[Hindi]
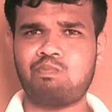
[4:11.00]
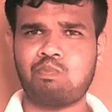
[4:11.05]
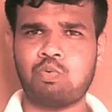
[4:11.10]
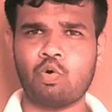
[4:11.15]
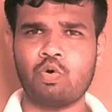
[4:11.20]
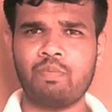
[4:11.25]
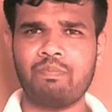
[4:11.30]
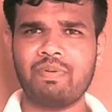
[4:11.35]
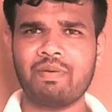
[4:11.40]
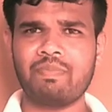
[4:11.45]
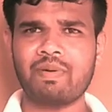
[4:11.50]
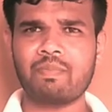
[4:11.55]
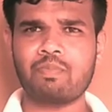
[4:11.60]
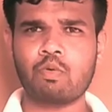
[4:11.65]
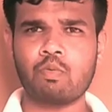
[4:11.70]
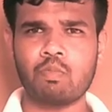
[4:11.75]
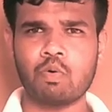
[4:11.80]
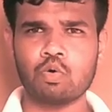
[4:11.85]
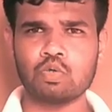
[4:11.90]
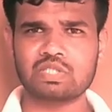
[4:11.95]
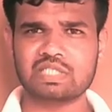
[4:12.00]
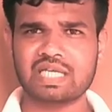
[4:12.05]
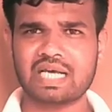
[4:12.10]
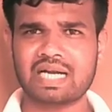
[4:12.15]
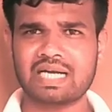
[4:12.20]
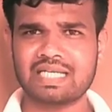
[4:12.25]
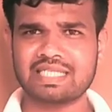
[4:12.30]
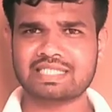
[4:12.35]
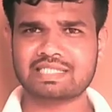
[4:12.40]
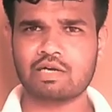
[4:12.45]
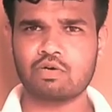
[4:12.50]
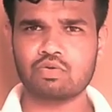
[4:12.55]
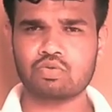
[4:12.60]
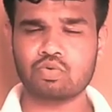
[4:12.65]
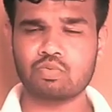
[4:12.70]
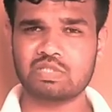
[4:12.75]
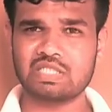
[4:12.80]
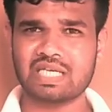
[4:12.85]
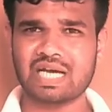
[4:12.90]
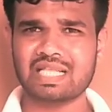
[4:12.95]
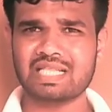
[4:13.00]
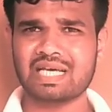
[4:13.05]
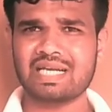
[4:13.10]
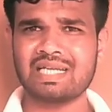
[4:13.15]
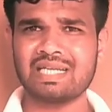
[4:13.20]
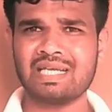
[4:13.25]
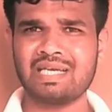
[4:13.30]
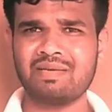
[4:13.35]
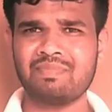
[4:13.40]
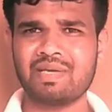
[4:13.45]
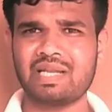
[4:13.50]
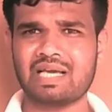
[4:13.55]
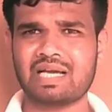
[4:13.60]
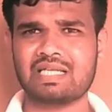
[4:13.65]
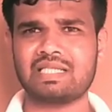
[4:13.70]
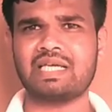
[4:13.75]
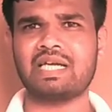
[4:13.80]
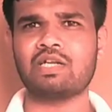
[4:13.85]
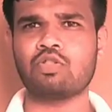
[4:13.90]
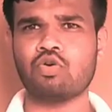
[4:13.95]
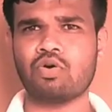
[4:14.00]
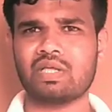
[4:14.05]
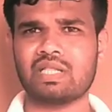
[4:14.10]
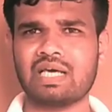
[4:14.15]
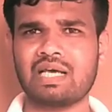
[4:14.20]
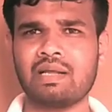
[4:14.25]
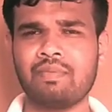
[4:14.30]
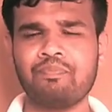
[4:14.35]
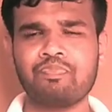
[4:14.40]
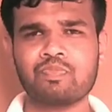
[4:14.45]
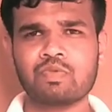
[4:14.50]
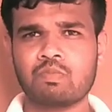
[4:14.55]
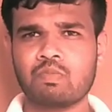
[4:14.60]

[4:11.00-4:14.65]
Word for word: फ़ोन पे पे आपको बहुत सारा डिस्काउंट तो ज़्यादा नहीं मिलेगा डेढ़ दो हज़ार